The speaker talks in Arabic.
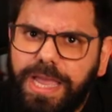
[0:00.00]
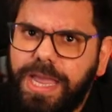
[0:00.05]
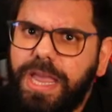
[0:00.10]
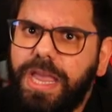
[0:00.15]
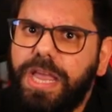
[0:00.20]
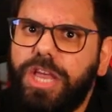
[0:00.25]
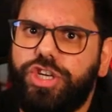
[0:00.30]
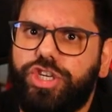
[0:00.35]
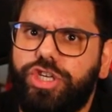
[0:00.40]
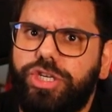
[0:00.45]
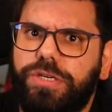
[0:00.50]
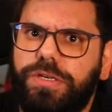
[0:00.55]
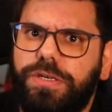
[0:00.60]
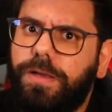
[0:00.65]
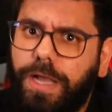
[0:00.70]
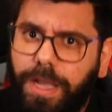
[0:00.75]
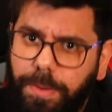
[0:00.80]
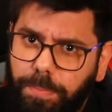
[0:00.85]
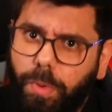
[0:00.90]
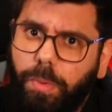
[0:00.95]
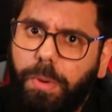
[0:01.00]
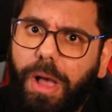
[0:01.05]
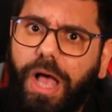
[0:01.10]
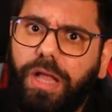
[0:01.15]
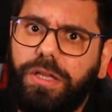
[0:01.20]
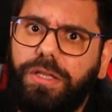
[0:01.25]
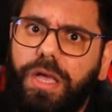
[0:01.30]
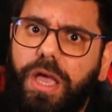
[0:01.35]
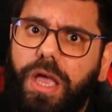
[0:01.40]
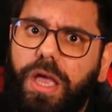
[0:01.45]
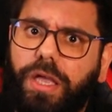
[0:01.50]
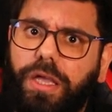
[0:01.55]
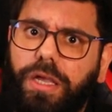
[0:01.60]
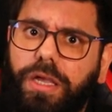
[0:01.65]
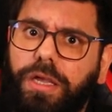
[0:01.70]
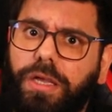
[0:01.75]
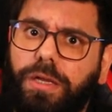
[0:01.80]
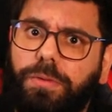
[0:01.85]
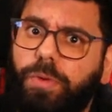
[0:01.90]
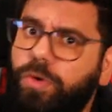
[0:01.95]
ليش حبوا بعض يا
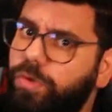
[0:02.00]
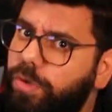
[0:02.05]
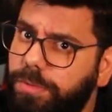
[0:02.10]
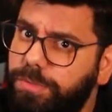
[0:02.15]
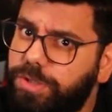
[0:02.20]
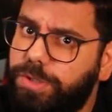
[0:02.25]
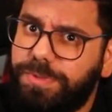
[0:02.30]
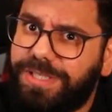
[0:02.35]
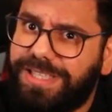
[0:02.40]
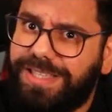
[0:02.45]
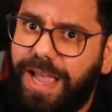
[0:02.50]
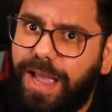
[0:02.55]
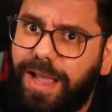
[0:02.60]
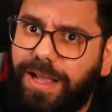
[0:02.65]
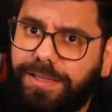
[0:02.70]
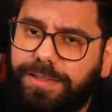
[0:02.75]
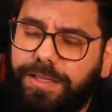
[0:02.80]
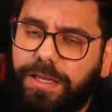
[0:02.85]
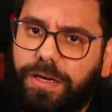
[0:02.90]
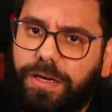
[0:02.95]
اخي الموضوع مش مستاهل